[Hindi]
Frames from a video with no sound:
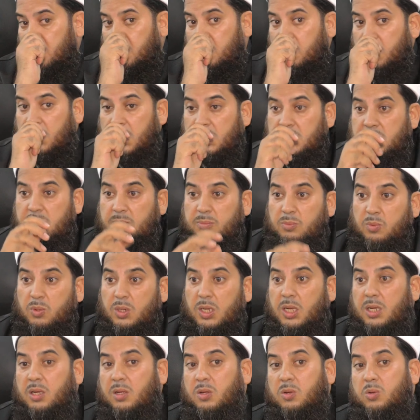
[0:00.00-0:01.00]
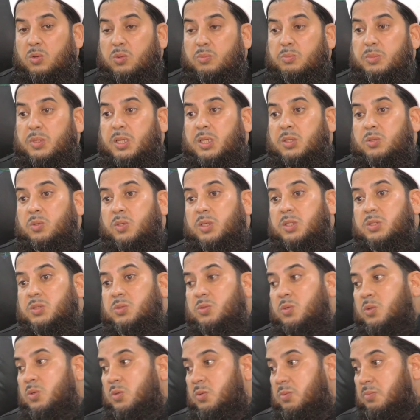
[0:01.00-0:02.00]
और हज़रत मौलाना रूम ने तो
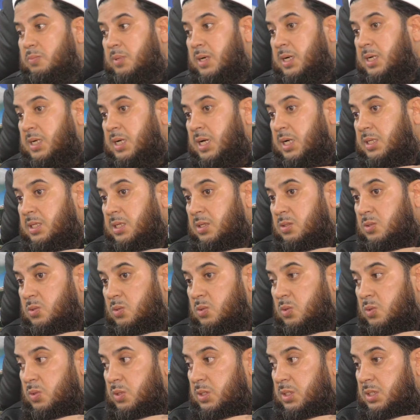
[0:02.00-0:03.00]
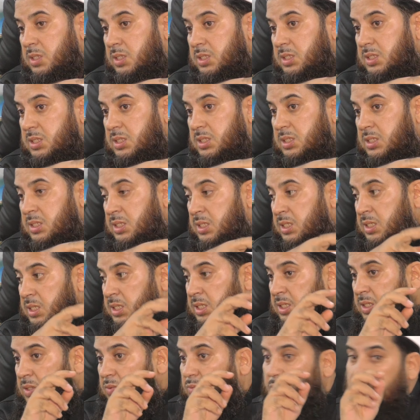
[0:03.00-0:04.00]
इसको बाकायदा तौर
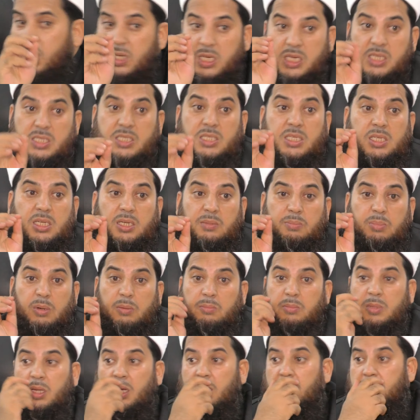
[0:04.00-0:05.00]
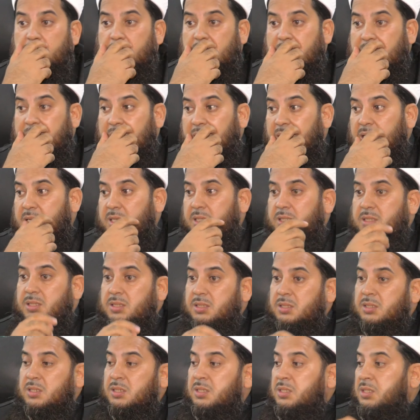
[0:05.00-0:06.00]
वही जीरबम नाम दिया
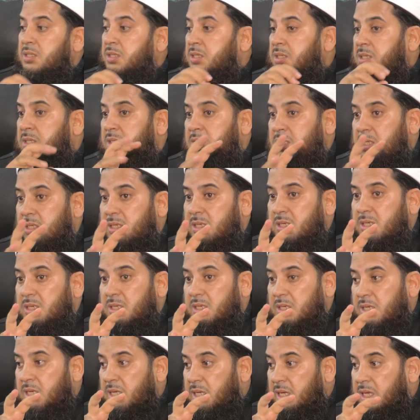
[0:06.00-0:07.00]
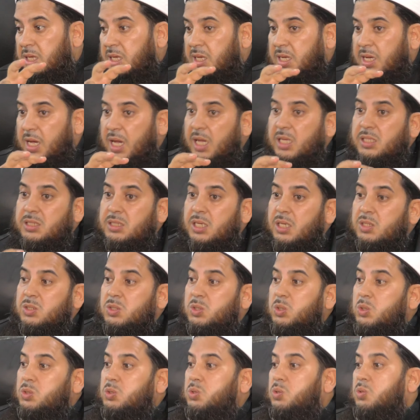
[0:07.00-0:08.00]
कि ये एक ऐसा
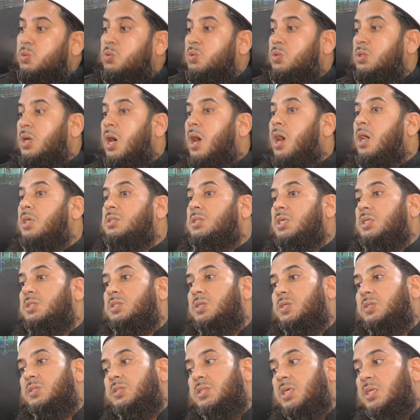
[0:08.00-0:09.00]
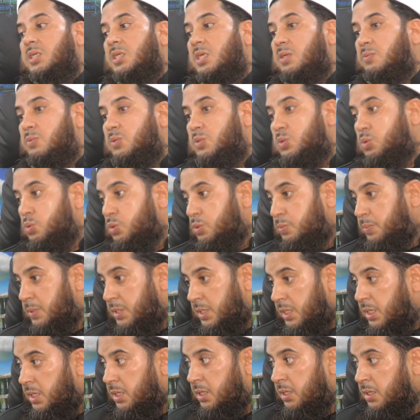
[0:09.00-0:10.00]
सोज गुदाज है जो इंसान के वजूद
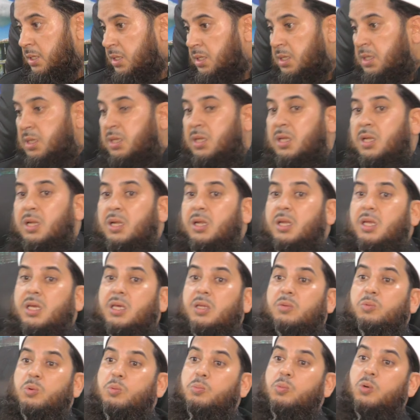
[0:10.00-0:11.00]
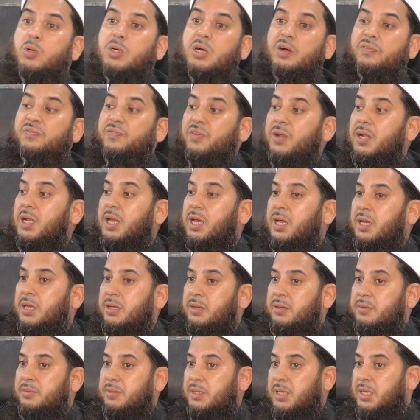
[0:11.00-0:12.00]
में है लेकिन वो मुकफिल है
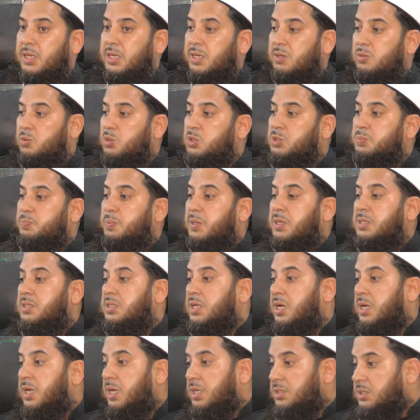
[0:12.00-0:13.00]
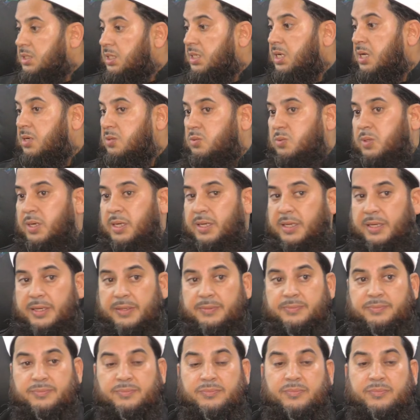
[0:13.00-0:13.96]
यानी उस पर ताला चढ़ा हुआ है